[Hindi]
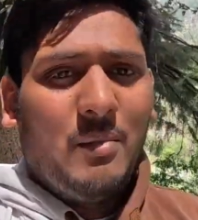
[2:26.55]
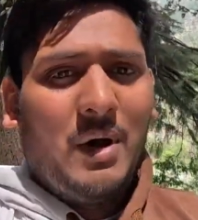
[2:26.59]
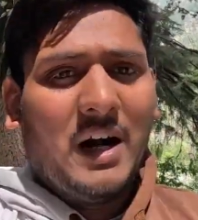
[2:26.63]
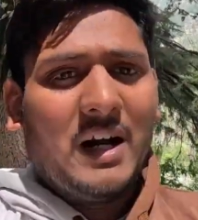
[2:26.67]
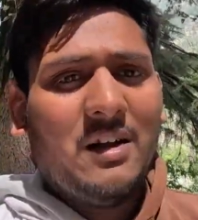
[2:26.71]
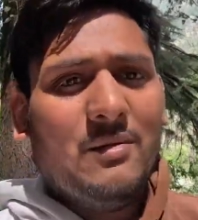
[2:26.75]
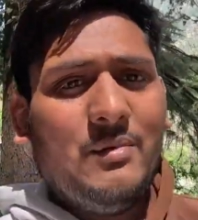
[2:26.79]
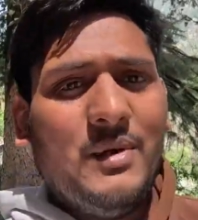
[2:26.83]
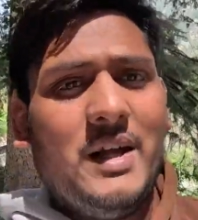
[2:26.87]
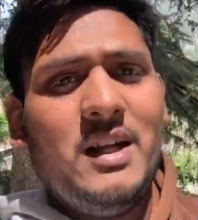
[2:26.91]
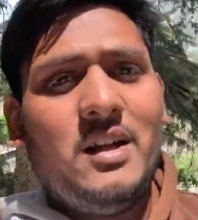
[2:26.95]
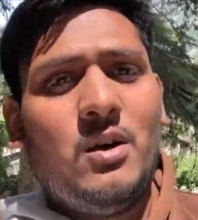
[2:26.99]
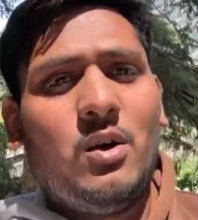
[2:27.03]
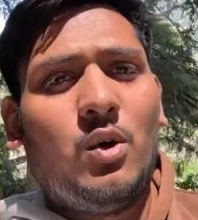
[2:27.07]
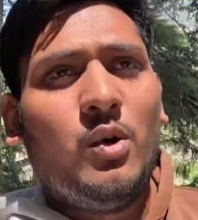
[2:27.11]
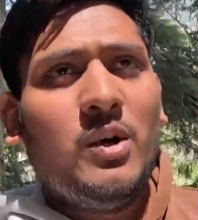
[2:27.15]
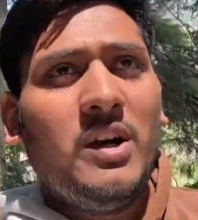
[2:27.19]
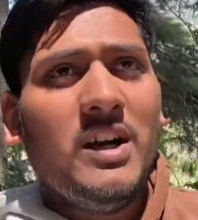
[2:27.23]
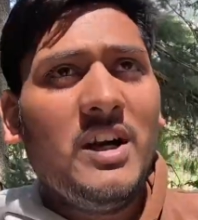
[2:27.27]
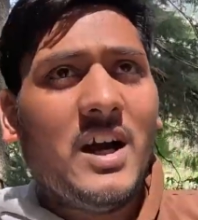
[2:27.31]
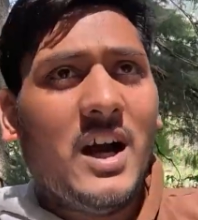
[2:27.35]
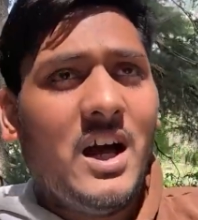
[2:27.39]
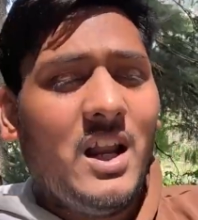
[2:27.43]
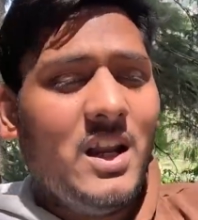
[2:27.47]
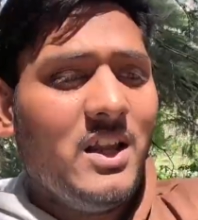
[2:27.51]
बाकी मैंने
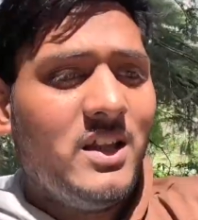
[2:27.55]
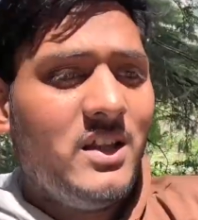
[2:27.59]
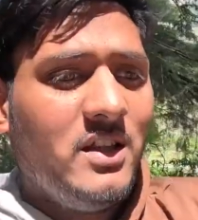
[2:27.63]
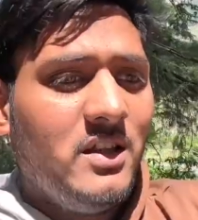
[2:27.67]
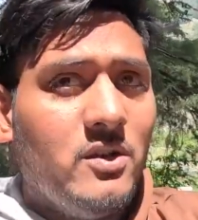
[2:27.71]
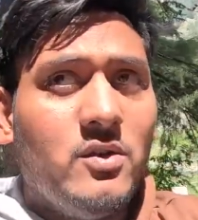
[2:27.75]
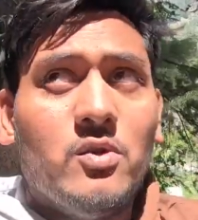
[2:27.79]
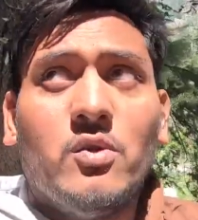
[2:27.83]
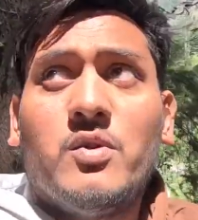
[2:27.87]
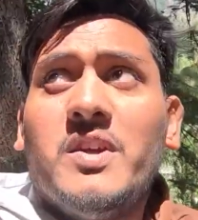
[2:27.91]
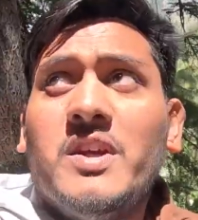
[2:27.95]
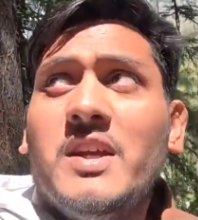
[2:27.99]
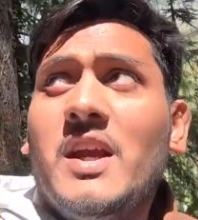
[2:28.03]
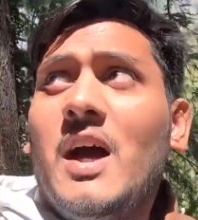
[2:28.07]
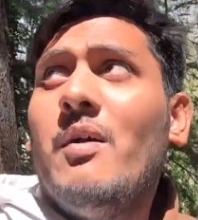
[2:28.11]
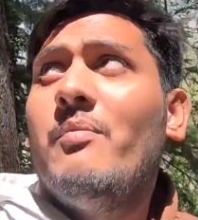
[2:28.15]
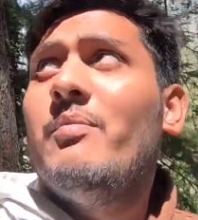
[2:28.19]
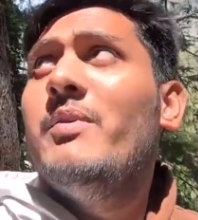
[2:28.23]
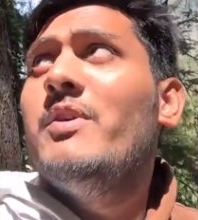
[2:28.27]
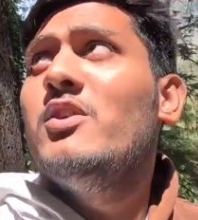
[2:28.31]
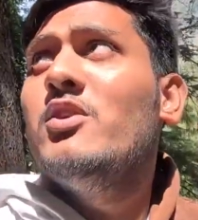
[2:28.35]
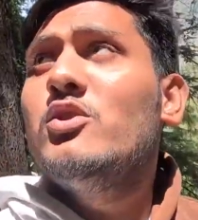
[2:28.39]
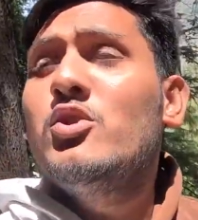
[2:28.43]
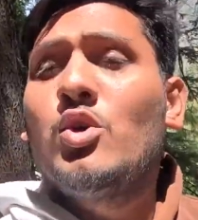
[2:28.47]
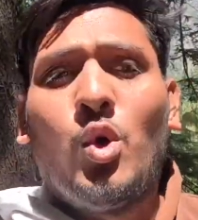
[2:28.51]
हुडी डाल दी थी क्योंकि यहाँ
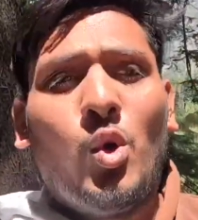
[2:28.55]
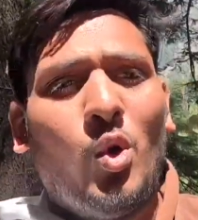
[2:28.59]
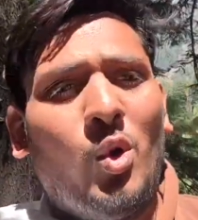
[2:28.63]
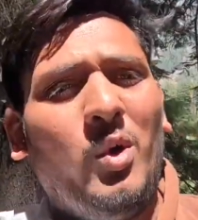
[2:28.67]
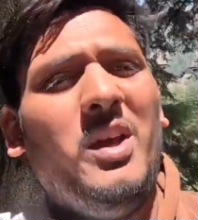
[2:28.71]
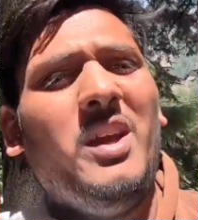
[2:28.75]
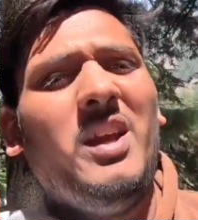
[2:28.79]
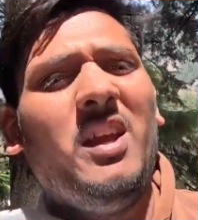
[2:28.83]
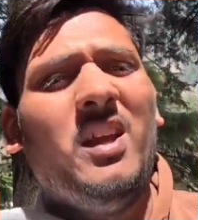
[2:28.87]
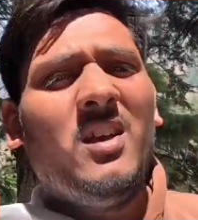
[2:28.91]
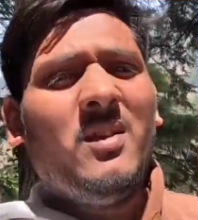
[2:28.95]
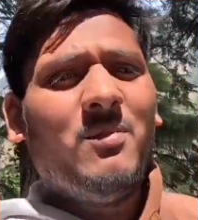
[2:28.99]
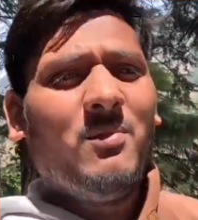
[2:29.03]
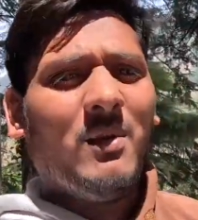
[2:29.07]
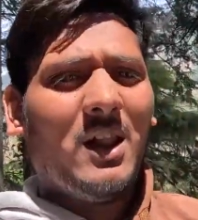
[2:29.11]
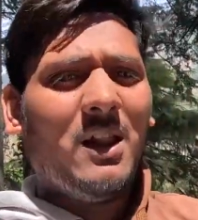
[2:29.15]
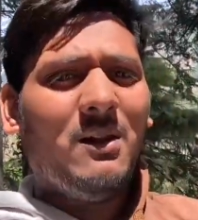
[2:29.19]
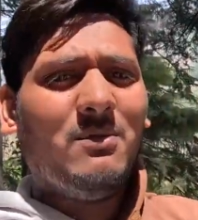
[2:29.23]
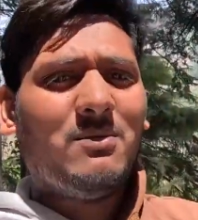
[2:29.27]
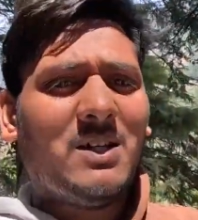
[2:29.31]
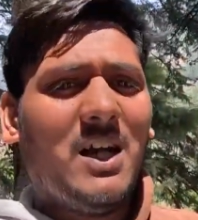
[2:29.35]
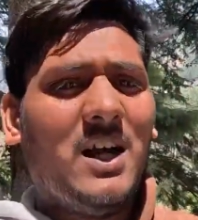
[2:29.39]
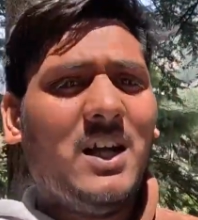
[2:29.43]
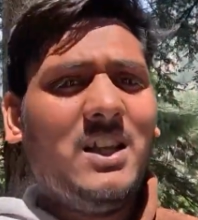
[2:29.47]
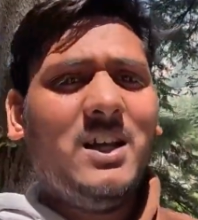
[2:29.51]
पे जो थोड़ी
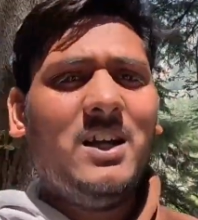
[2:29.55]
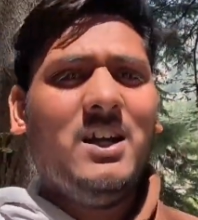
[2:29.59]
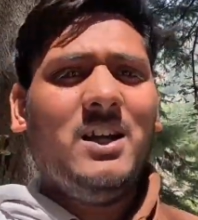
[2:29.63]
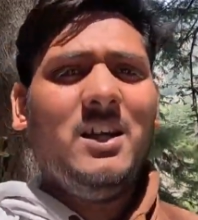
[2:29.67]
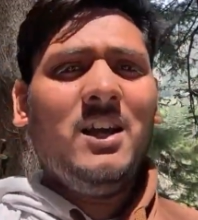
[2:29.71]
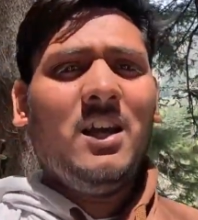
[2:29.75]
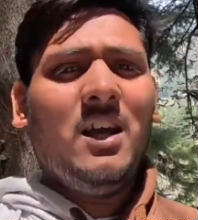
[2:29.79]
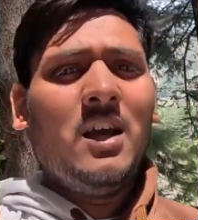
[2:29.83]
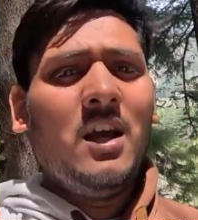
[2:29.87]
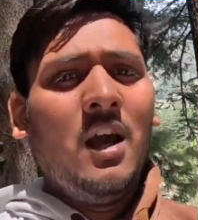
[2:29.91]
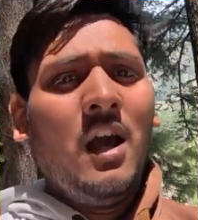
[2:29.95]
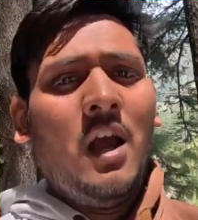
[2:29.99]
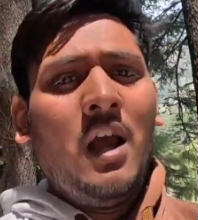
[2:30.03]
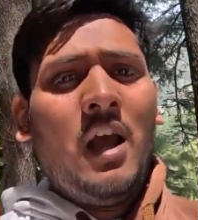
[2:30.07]
मतलब ज़्यादा नहीं